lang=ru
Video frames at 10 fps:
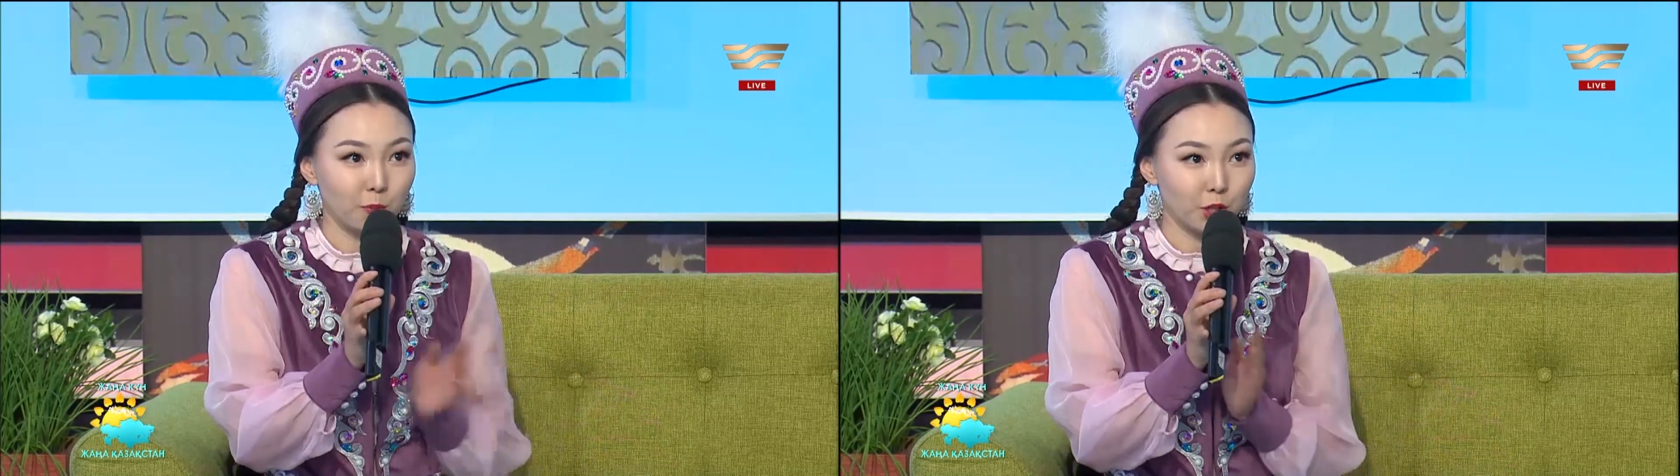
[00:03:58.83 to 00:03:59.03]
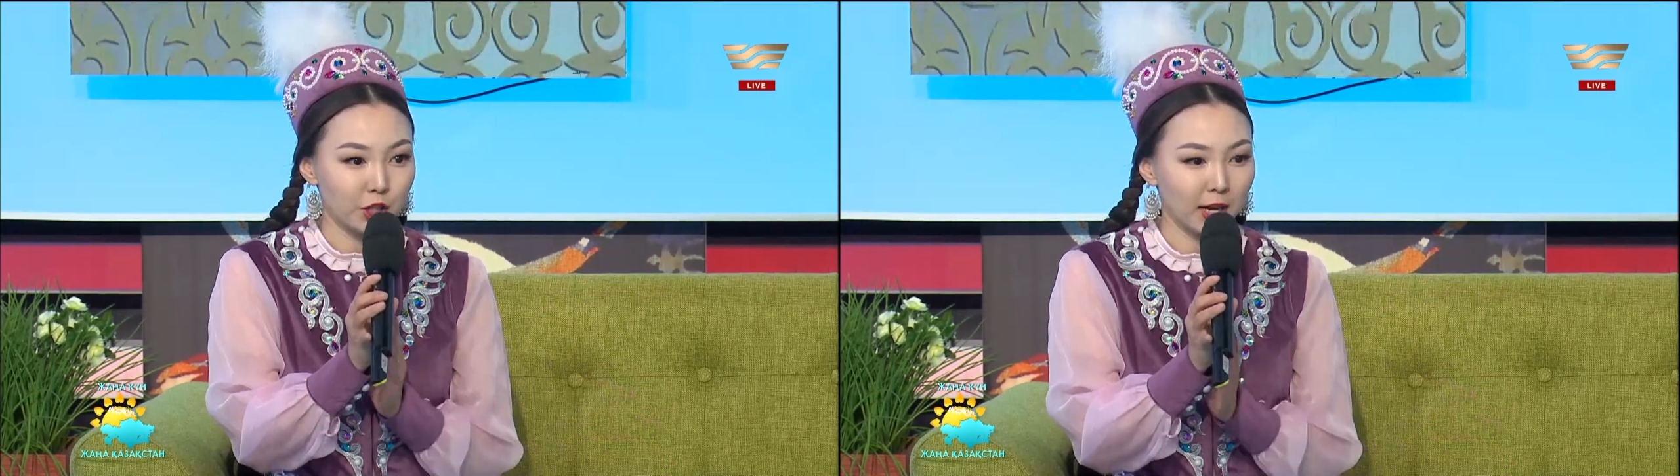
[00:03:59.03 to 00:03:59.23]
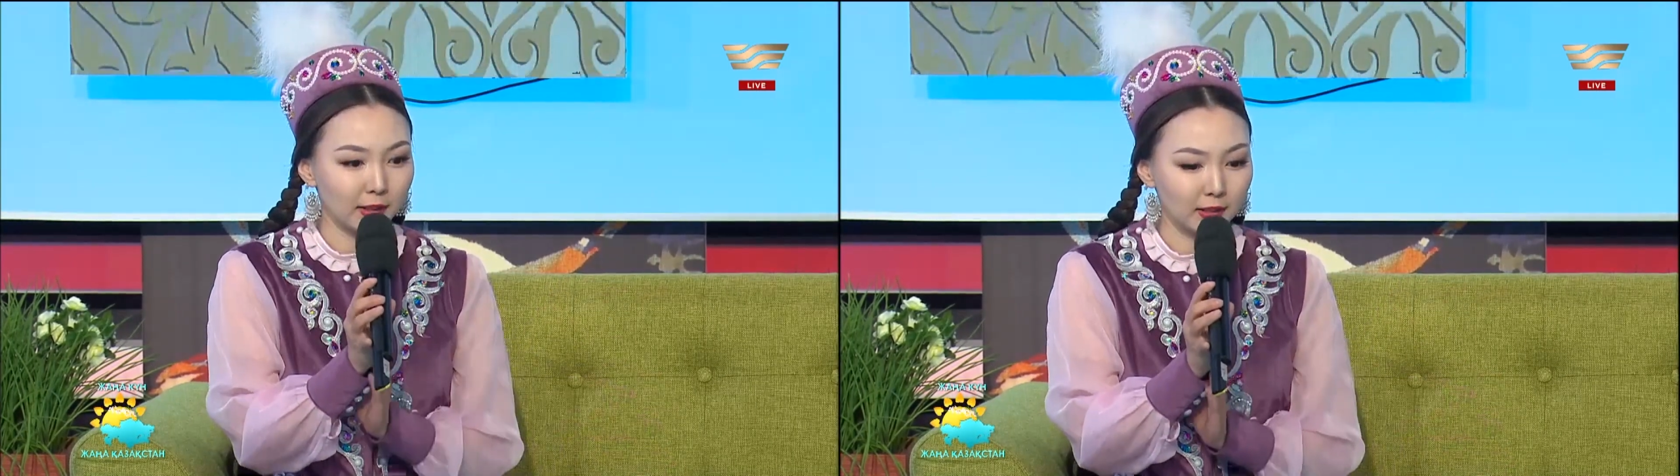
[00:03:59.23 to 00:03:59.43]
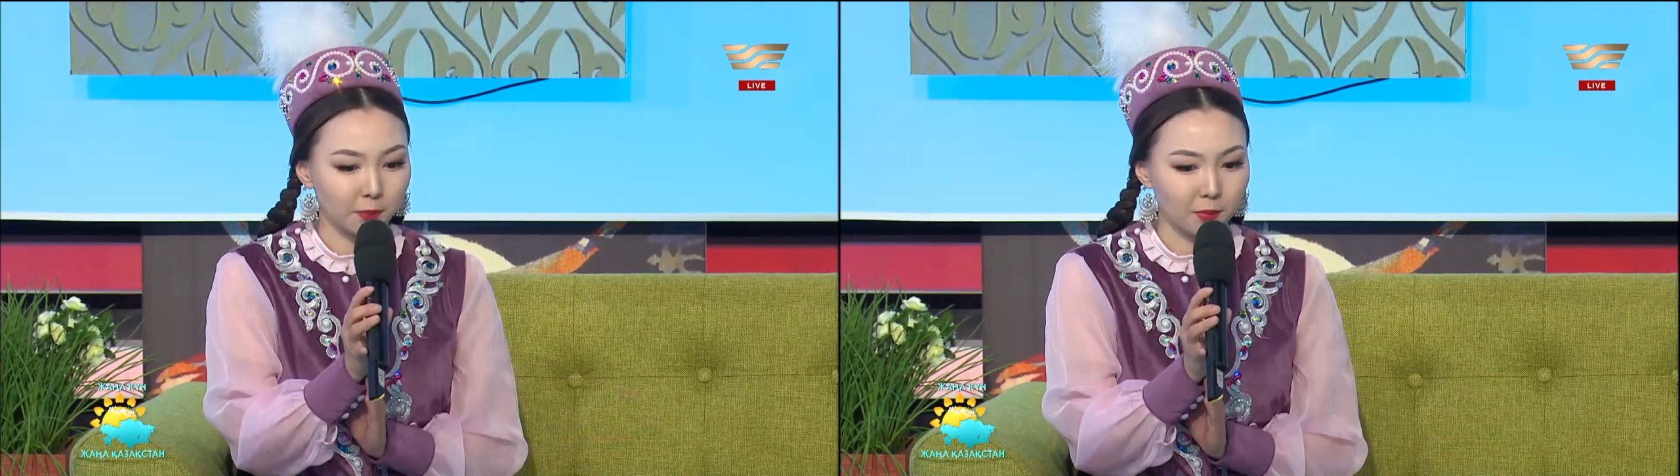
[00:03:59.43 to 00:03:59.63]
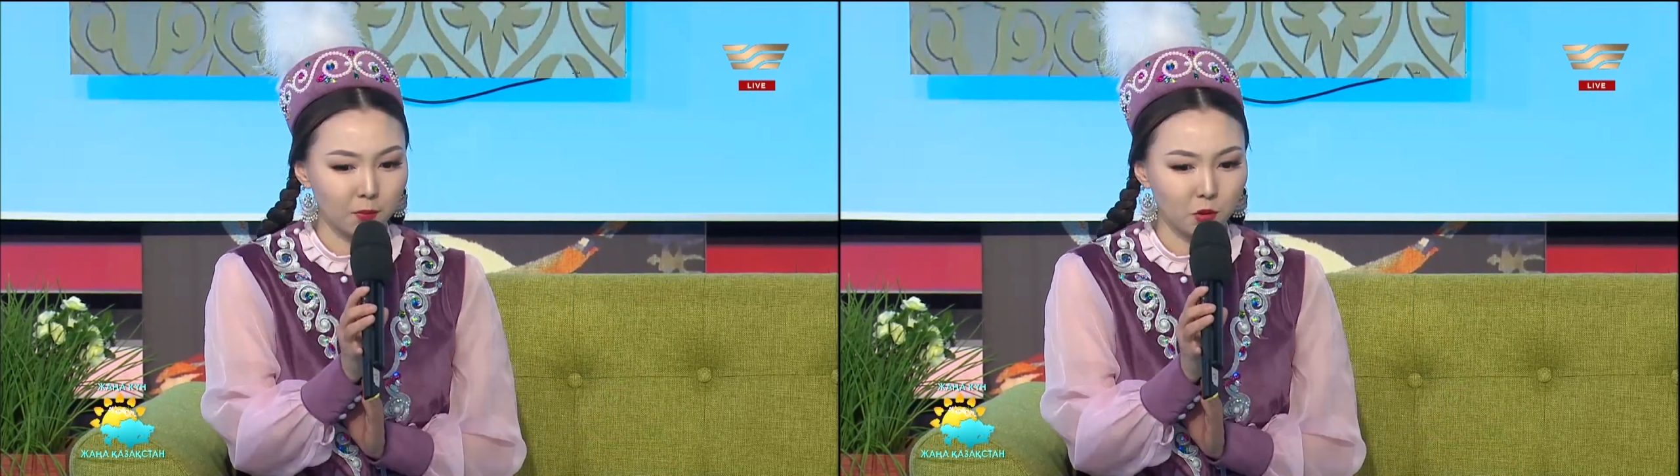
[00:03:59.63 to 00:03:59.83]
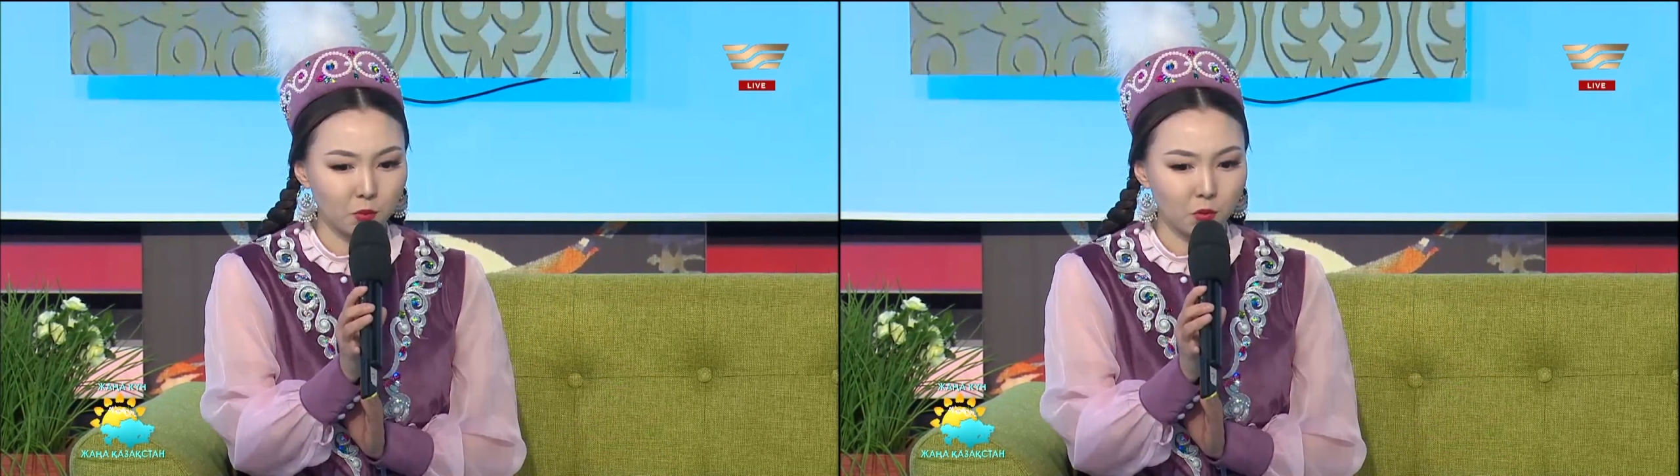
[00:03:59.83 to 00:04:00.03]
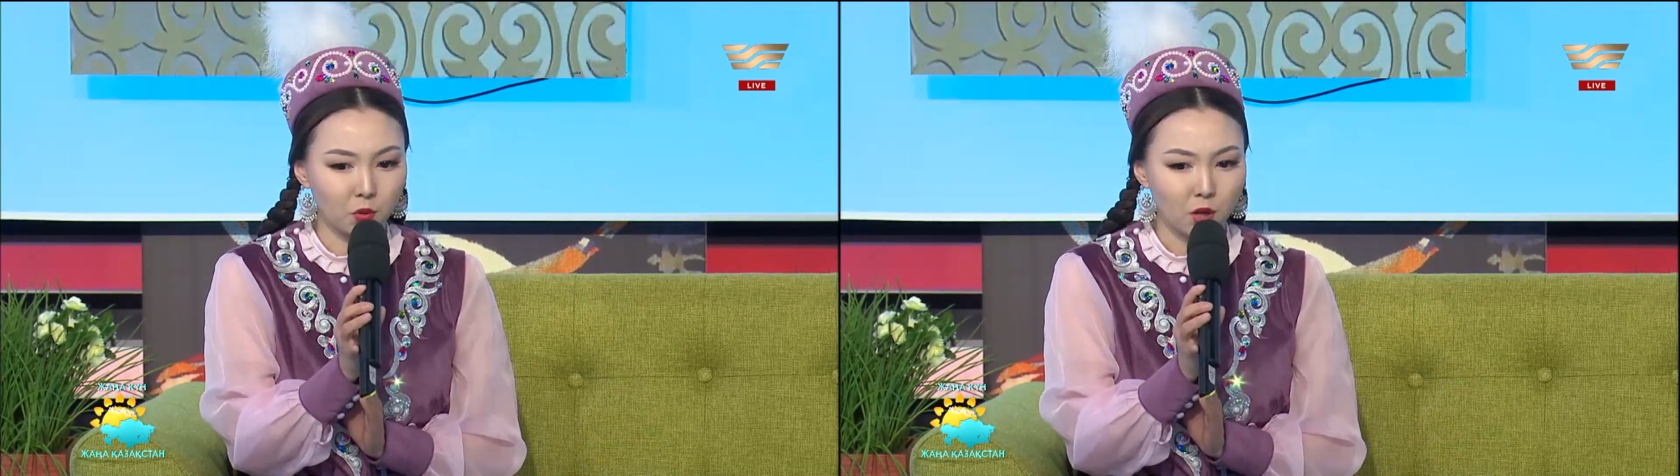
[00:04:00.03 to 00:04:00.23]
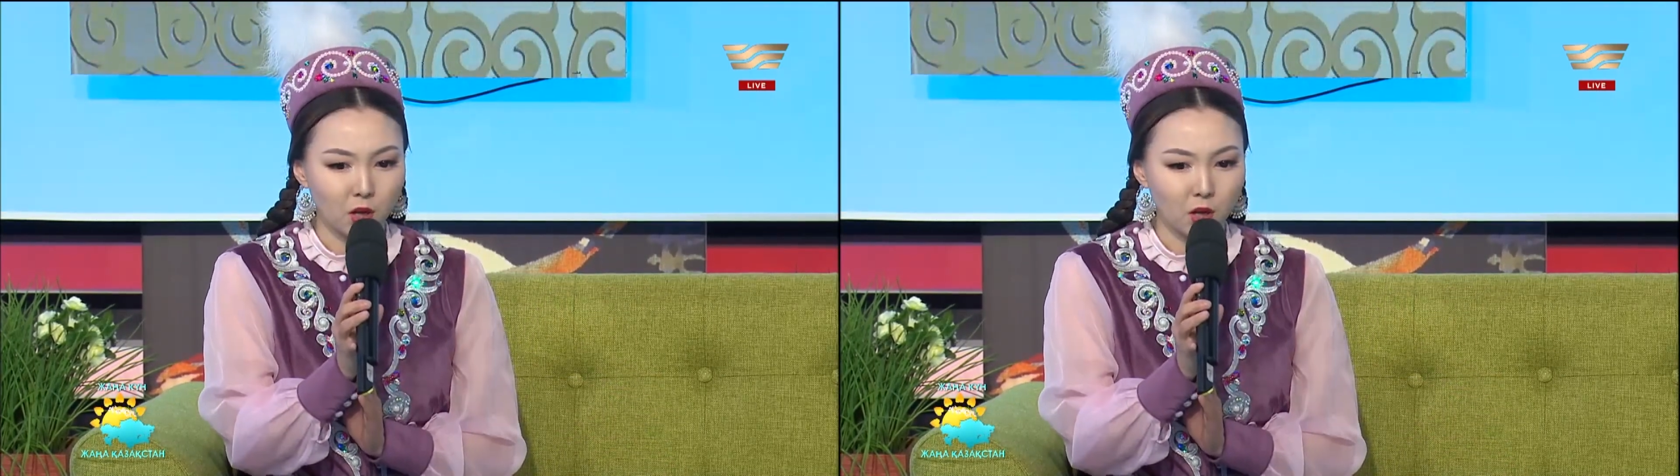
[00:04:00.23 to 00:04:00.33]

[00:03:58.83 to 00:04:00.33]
перчатки, по-моему,